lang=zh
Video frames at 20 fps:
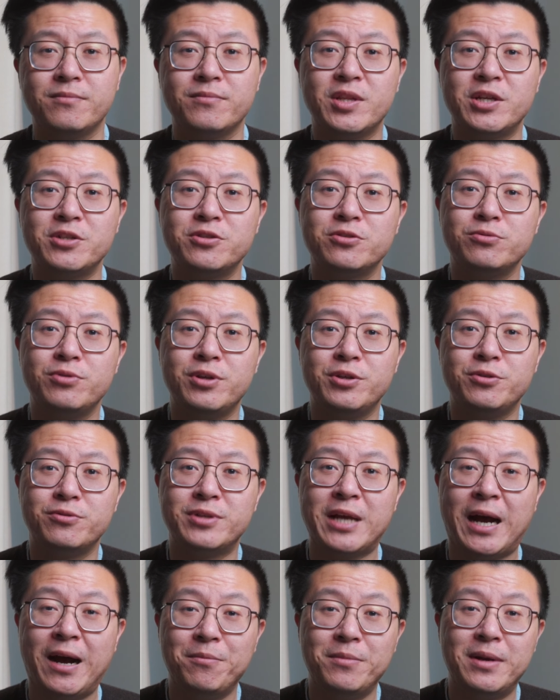但是对于
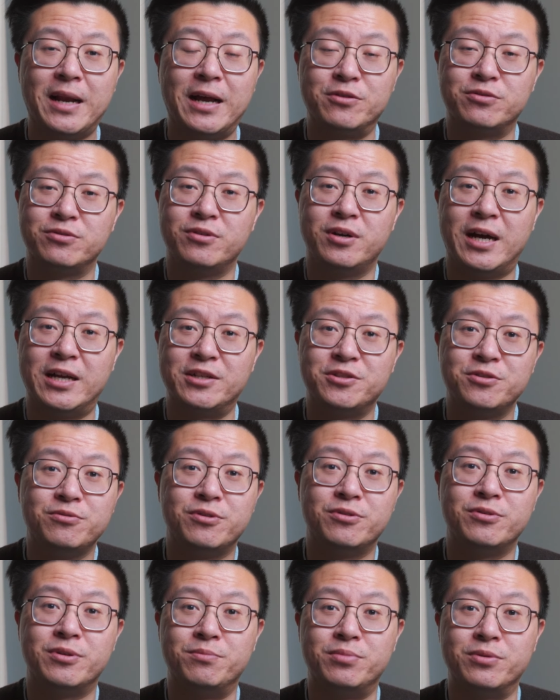他们来说还是
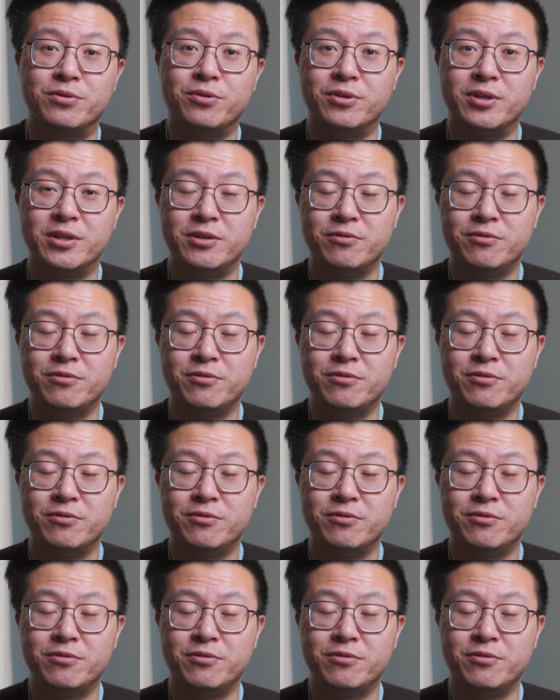远远不够的，